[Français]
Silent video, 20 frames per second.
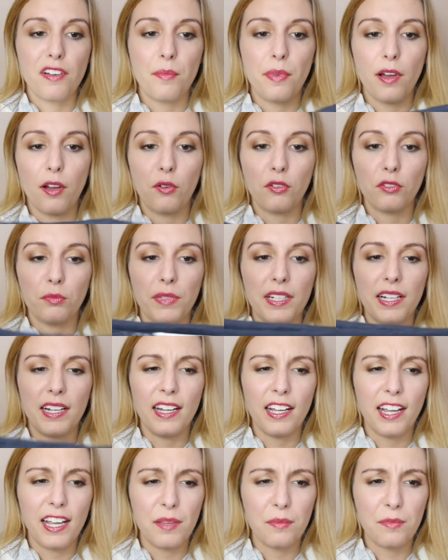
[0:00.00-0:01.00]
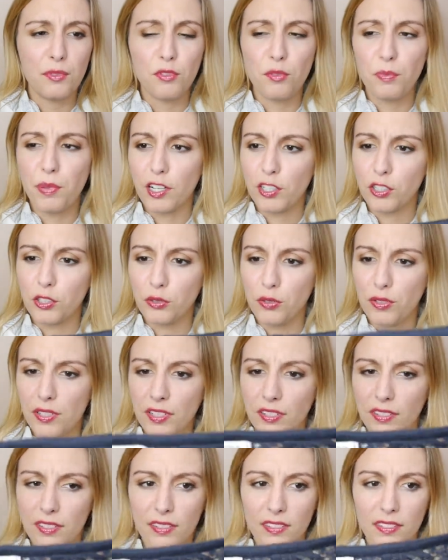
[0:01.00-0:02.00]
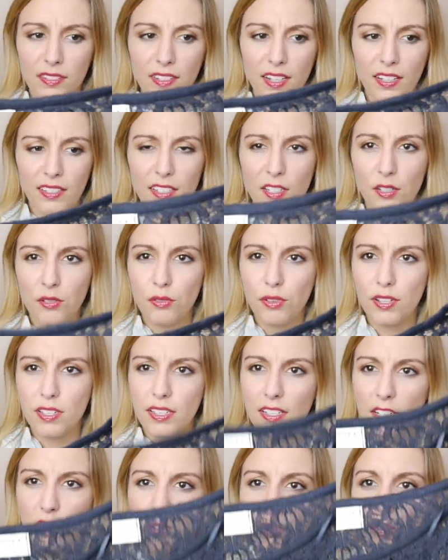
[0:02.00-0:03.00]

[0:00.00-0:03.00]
fin par contre, mais il a l'air quand même super chaud. C'est un tissu assez